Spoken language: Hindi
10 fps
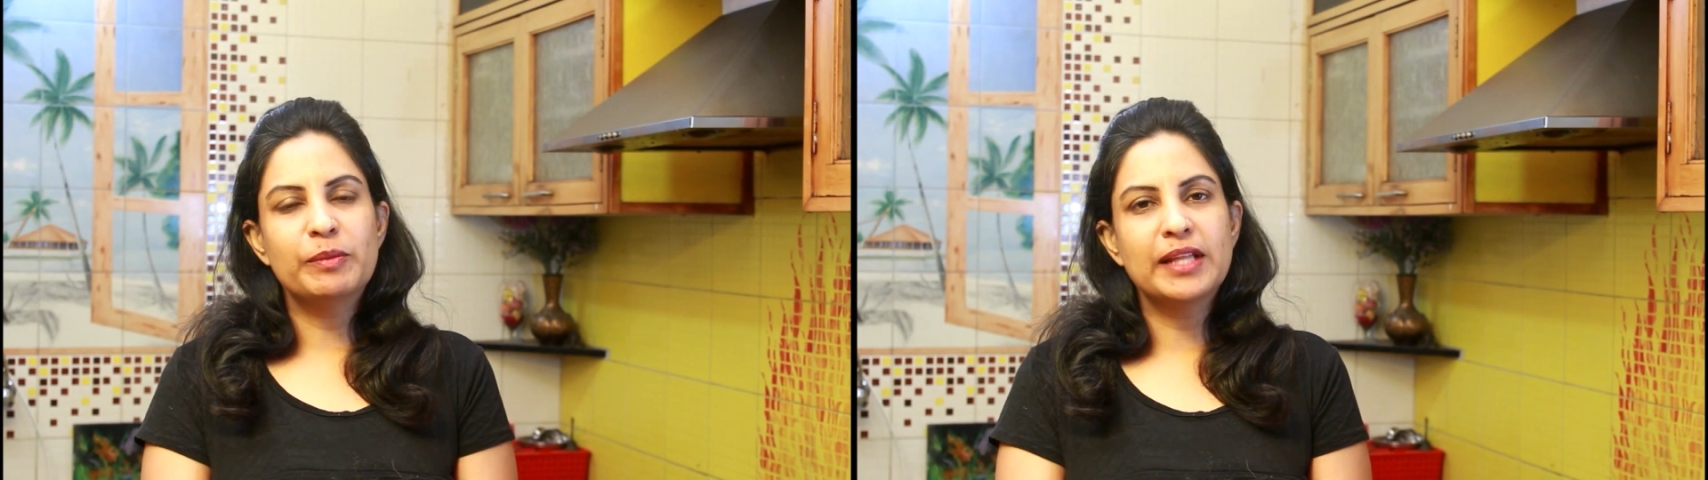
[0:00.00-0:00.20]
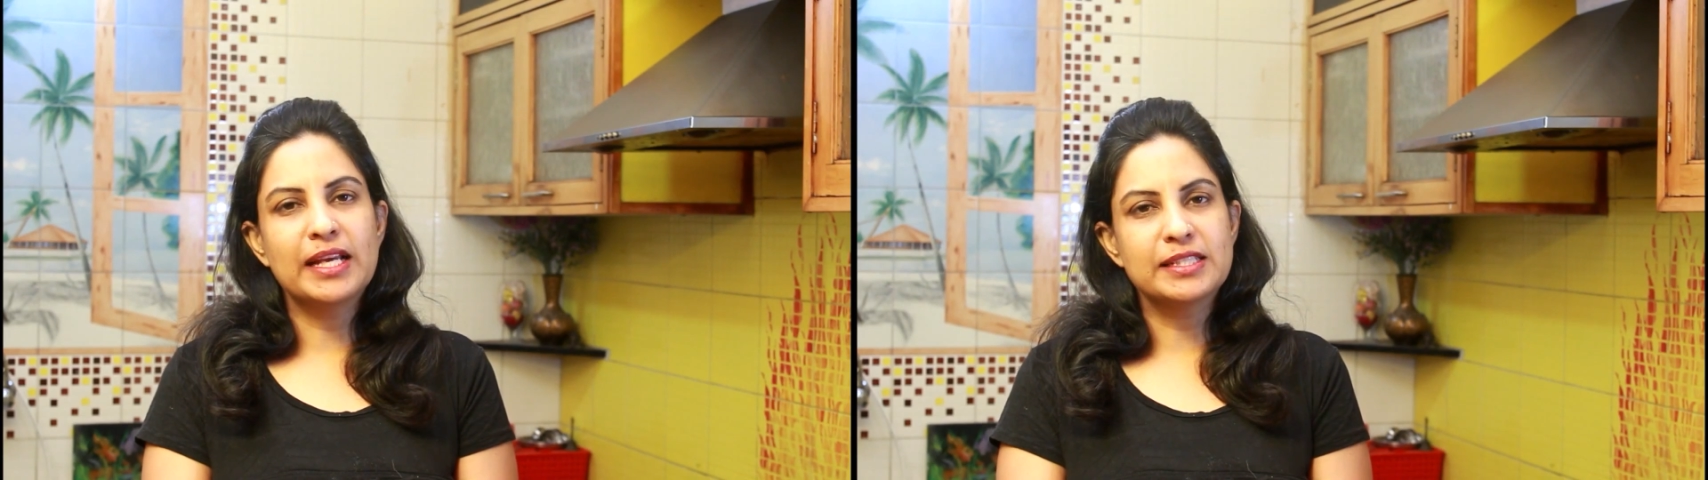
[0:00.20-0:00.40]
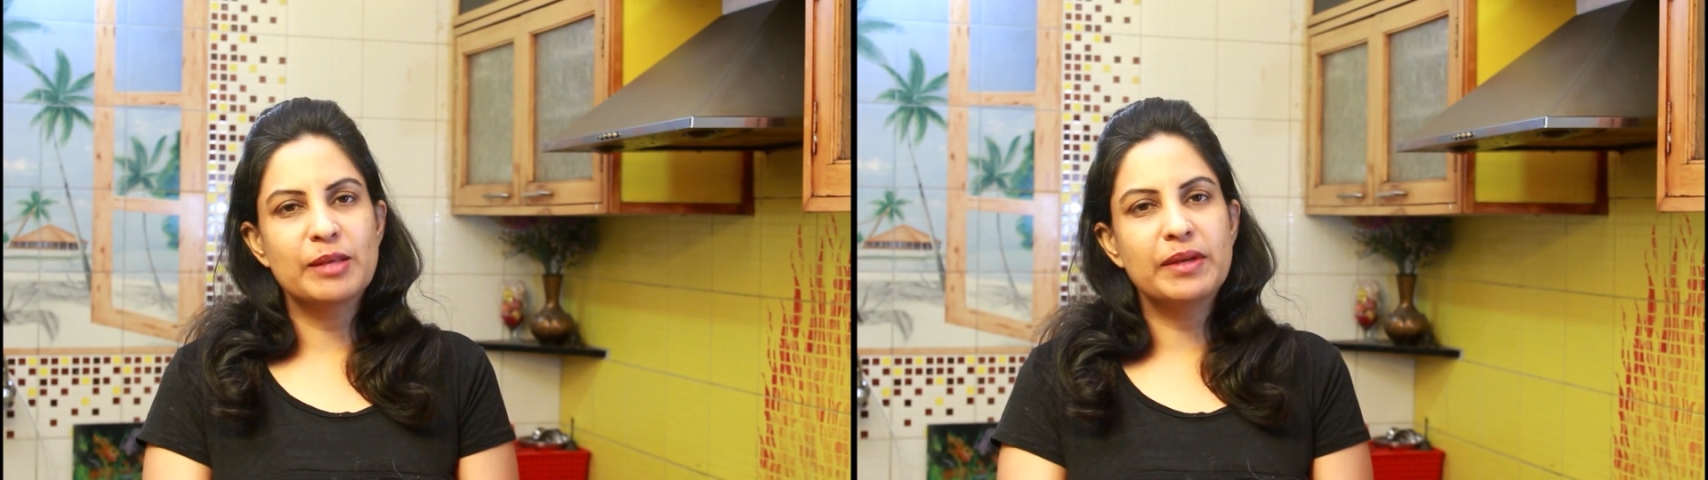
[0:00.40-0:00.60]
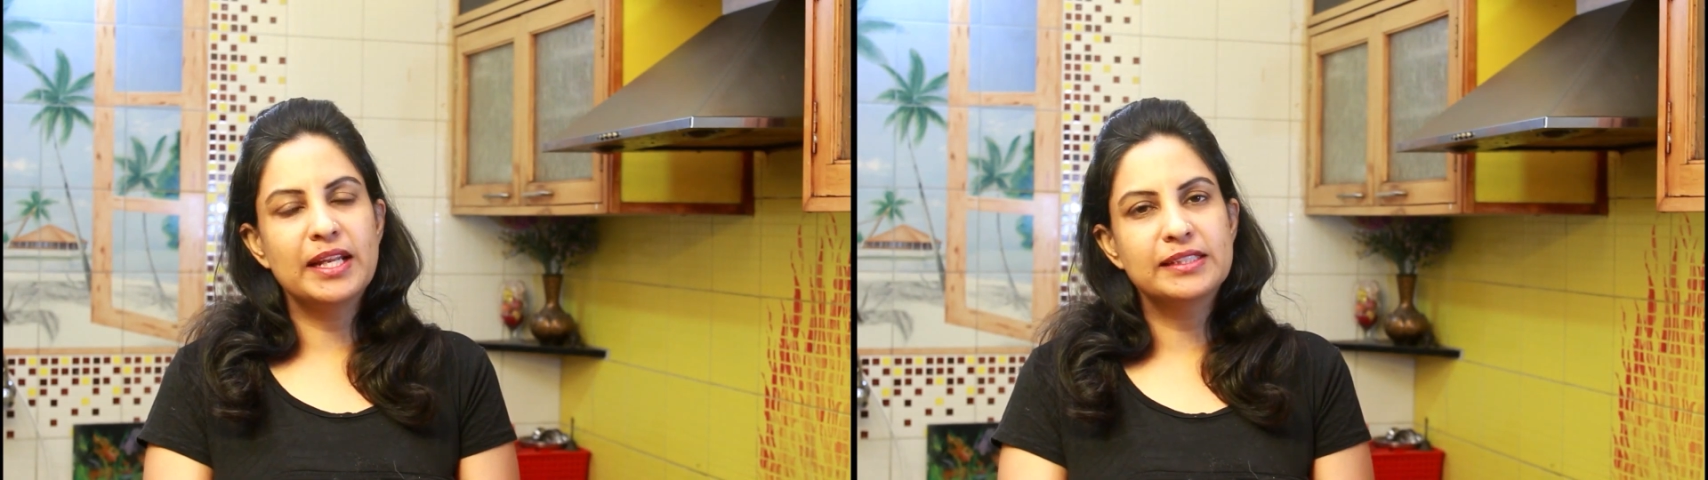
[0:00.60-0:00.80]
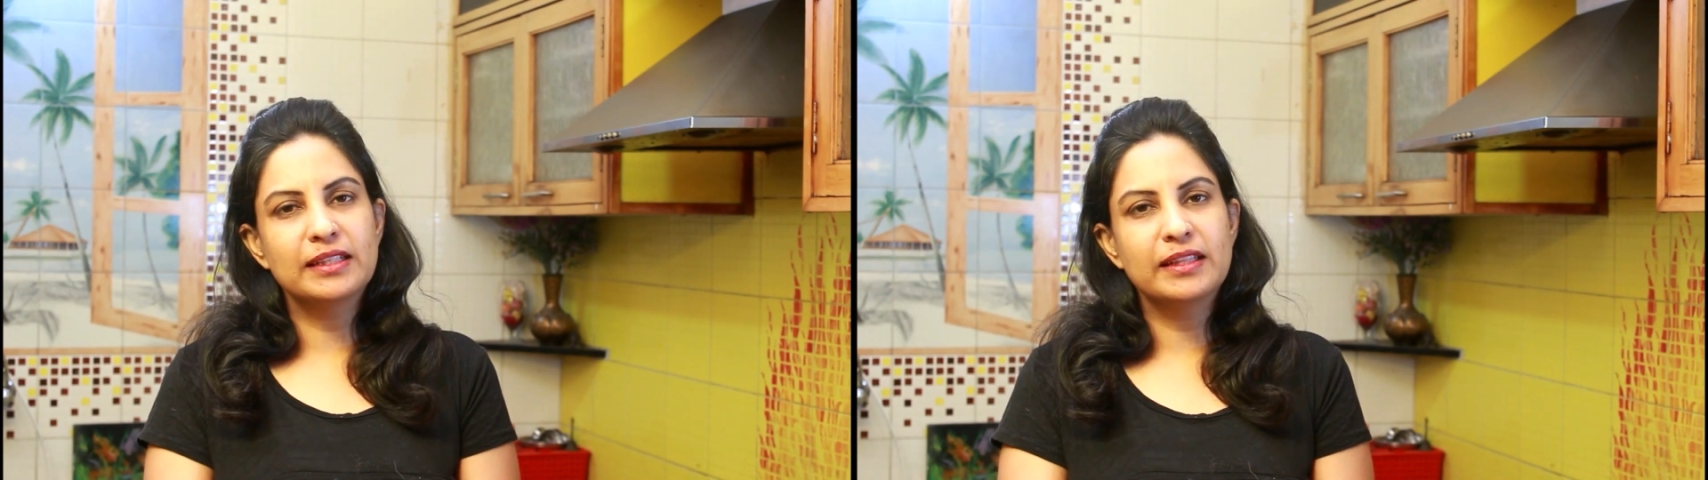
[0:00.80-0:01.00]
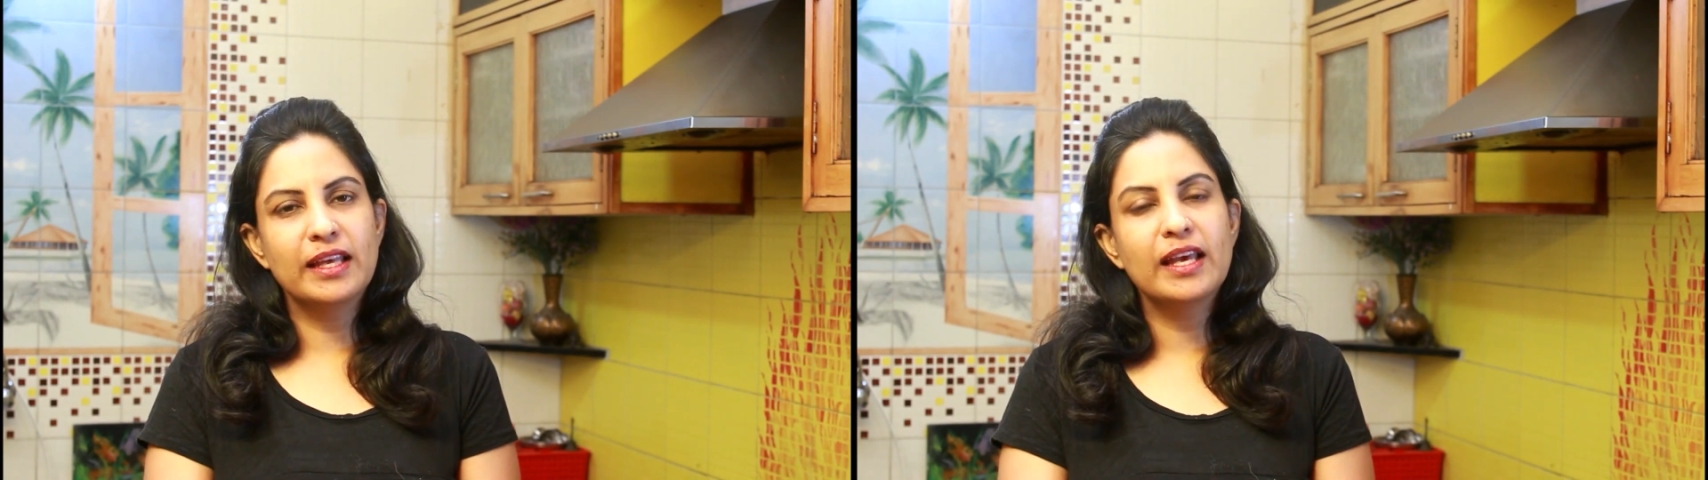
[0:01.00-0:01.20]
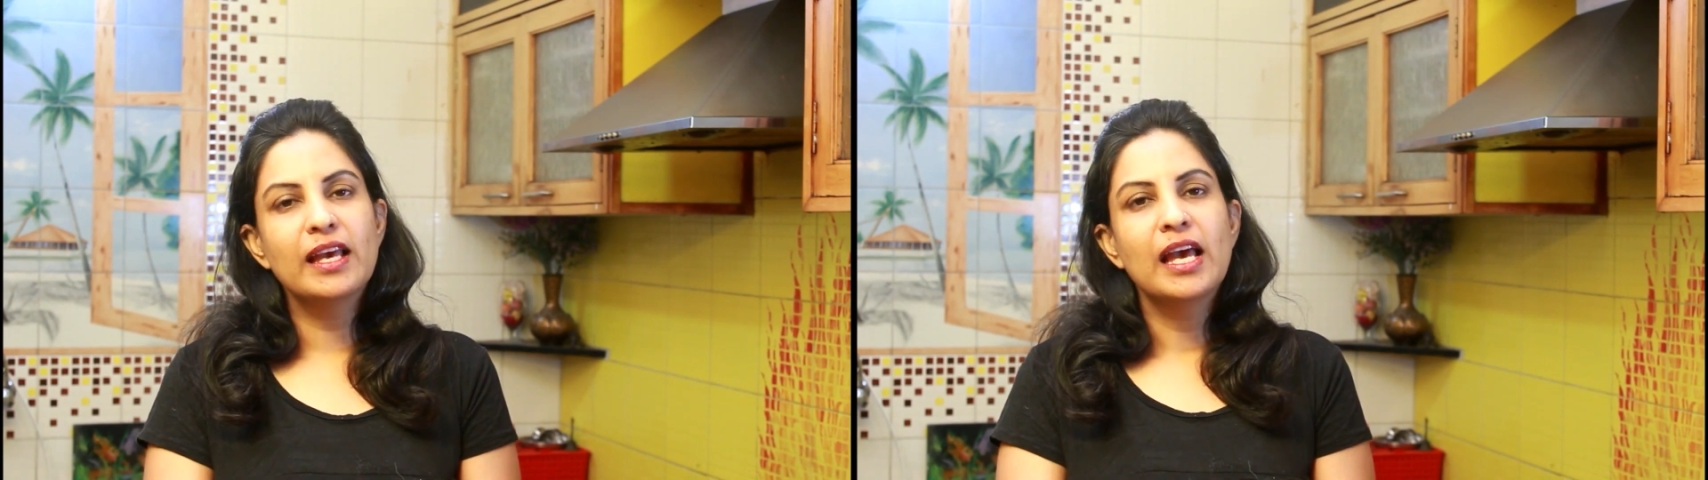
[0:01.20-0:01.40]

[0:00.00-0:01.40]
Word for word: नाश्ते में ले सकते हैं